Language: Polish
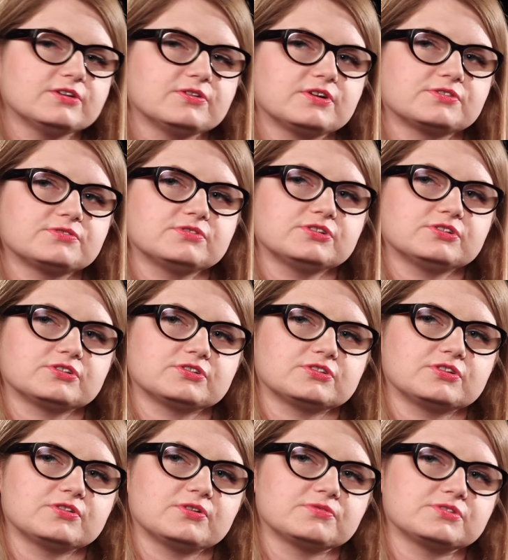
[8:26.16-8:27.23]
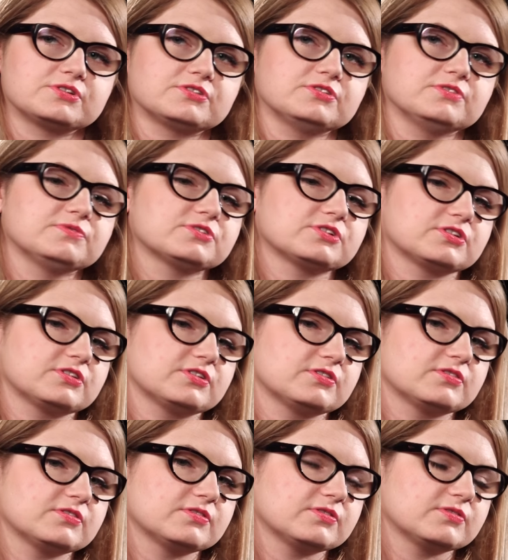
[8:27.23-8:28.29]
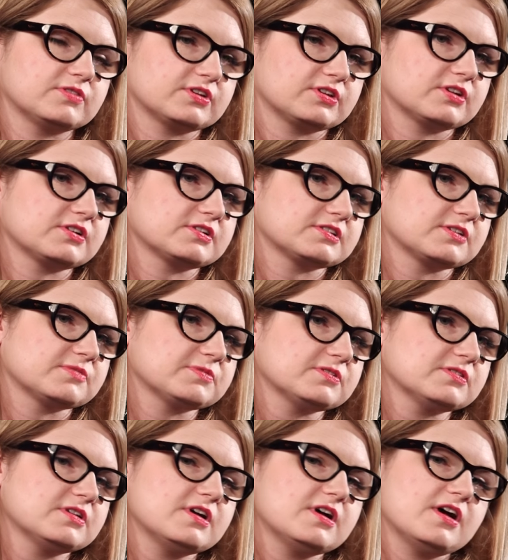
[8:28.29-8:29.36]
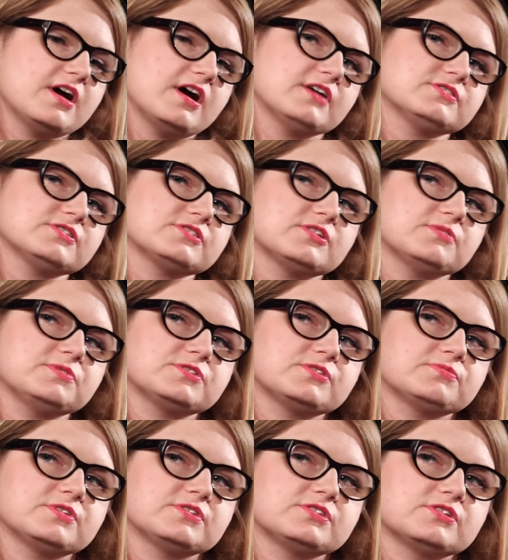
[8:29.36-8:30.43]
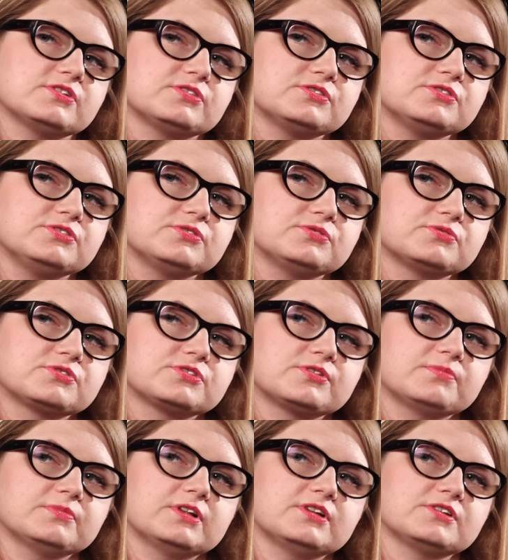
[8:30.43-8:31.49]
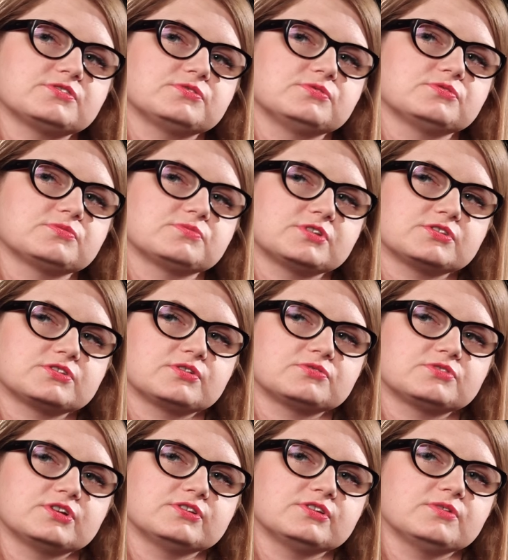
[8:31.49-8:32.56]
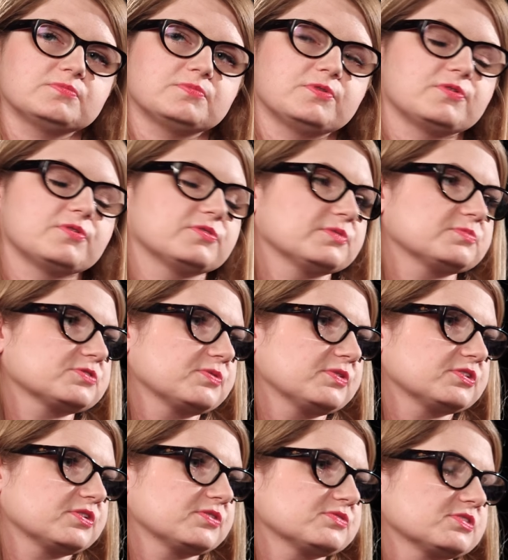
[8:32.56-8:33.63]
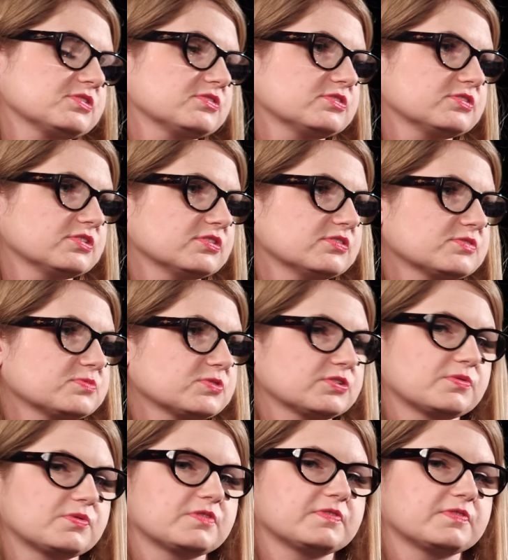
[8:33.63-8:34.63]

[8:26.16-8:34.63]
i okazuje się, że ten koncert nie wyszedł e, tak, jak chcemy, a czasami są tacy artyści, którzy są dla nas dużym zaskoczeniem, bo na przykład koncert się sprzedał